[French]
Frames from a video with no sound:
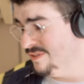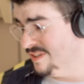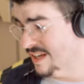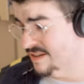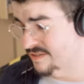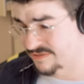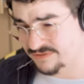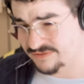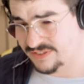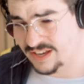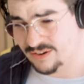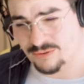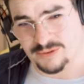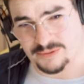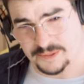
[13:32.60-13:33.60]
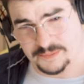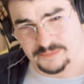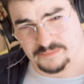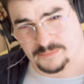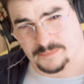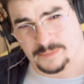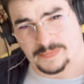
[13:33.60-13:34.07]
on dirait un. On dirait que tu fais de la
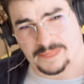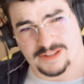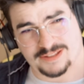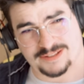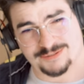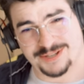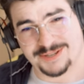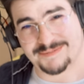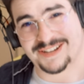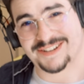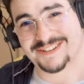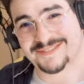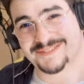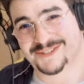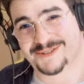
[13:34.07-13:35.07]
mobilette. Bah oui, mais je